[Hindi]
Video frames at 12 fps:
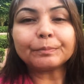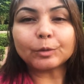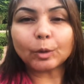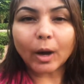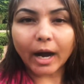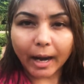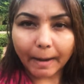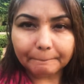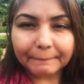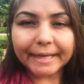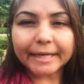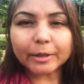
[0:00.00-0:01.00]
तो
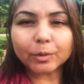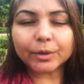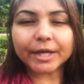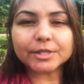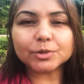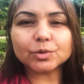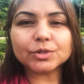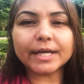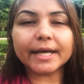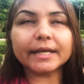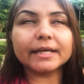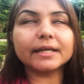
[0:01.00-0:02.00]
मेरे को क्या सोचना
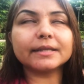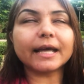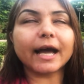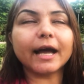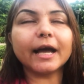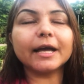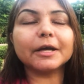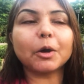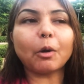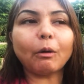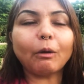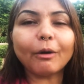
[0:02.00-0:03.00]
है कि थैंक
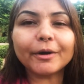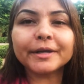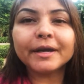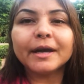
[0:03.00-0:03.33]
गॉड